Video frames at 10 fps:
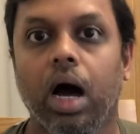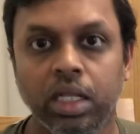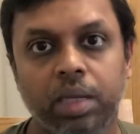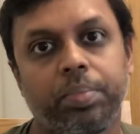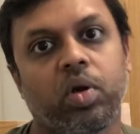
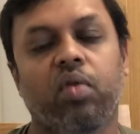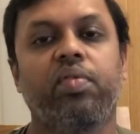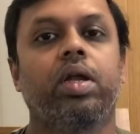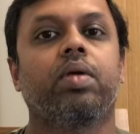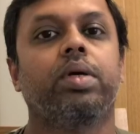அந்த
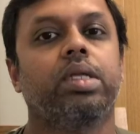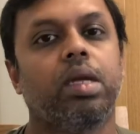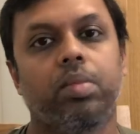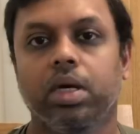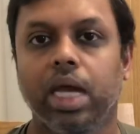ப்ராஃபிட்டுக்கு வந்து
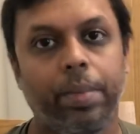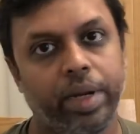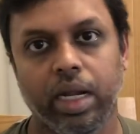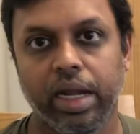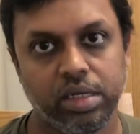நம்ம
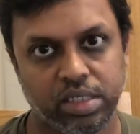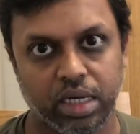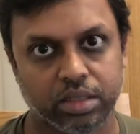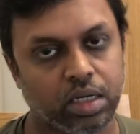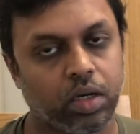கேபிட்டல் கெயின்ஸ்
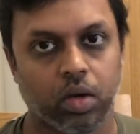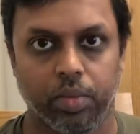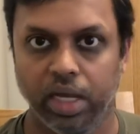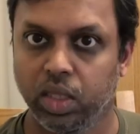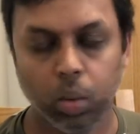டேக்ஸ் கட்டணும்
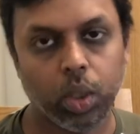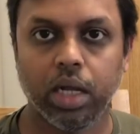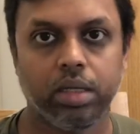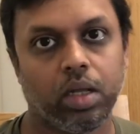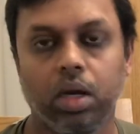எந்த
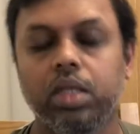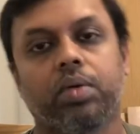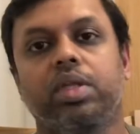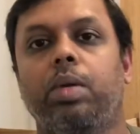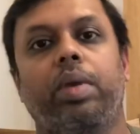ஊராக இருந்தாலும்
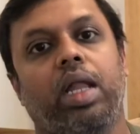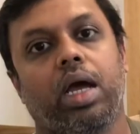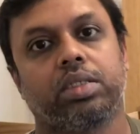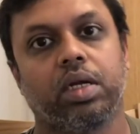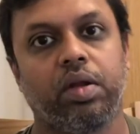அதுக்கு வந்து நம்ம
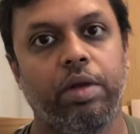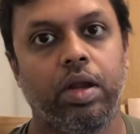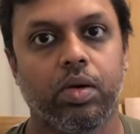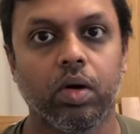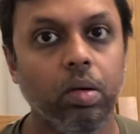டேக்ஸ் கட்ட
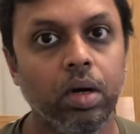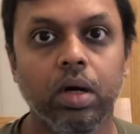வேண்டியிருக்கும்